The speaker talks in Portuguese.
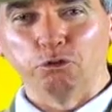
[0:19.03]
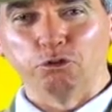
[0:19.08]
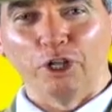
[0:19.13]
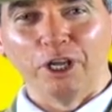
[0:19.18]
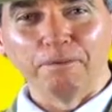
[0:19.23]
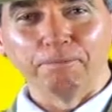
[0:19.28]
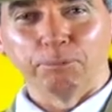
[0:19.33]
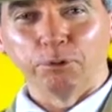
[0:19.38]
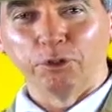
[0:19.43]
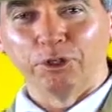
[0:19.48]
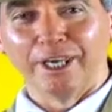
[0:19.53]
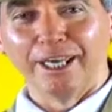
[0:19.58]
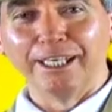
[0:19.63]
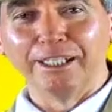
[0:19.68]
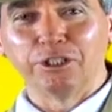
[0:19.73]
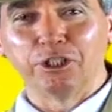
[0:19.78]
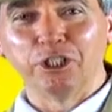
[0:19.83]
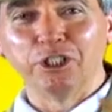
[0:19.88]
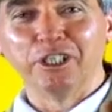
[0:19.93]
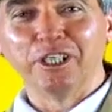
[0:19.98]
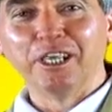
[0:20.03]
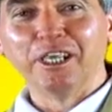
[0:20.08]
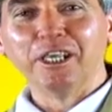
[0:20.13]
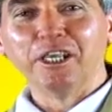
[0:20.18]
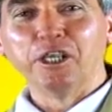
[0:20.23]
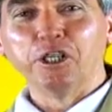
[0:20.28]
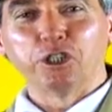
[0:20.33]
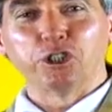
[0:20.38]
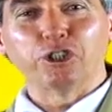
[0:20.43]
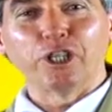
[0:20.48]
Tempo quente
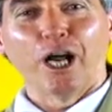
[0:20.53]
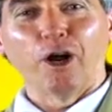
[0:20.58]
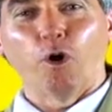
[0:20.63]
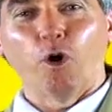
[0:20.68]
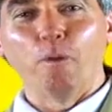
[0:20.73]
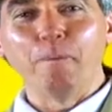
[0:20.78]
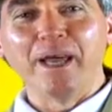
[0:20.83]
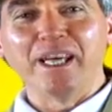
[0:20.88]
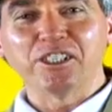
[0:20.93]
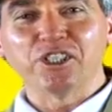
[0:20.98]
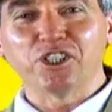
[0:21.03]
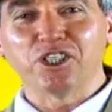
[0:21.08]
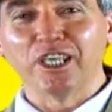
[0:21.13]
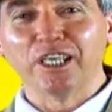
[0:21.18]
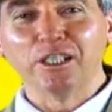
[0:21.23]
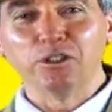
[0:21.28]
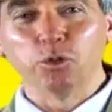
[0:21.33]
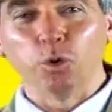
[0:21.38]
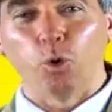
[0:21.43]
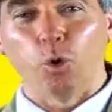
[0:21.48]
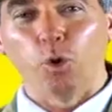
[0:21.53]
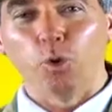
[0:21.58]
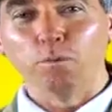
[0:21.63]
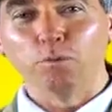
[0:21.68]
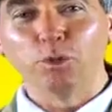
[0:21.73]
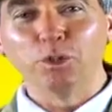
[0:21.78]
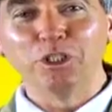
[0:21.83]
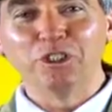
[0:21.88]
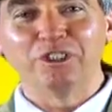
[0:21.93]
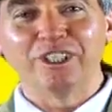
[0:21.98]
está começando com
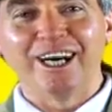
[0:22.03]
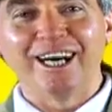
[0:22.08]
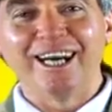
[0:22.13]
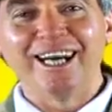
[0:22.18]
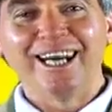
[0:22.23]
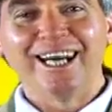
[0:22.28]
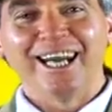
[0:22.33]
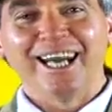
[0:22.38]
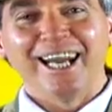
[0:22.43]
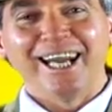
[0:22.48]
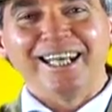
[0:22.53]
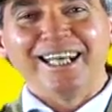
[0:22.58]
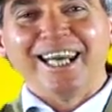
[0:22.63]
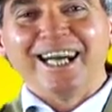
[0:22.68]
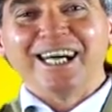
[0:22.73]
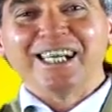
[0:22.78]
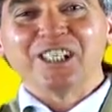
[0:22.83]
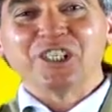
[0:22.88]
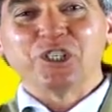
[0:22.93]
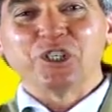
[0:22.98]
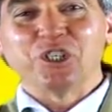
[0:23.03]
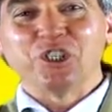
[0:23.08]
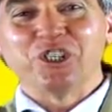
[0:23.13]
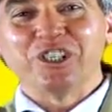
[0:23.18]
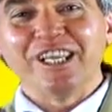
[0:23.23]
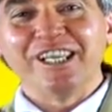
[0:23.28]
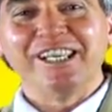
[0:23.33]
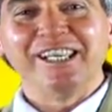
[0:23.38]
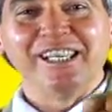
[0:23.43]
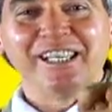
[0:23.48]
muita
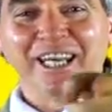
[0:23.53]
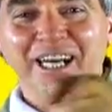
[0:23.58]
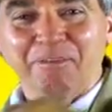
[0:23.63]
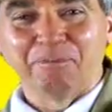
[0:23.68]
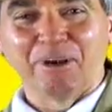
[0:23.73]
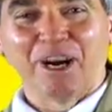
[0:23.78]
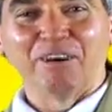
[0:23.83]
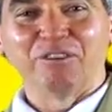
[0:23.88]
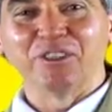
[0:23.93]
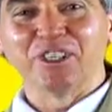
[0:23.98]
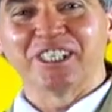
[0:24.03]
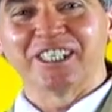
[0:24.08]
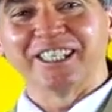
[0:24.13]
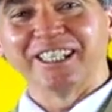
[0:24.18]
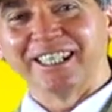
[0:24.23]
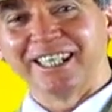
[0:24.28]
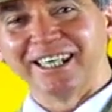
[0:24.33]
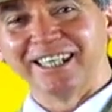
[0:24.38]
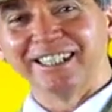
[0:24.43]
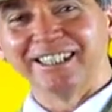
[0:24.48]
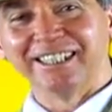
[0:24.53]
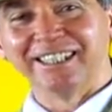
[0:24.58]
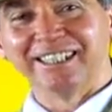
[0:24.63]
energia para você.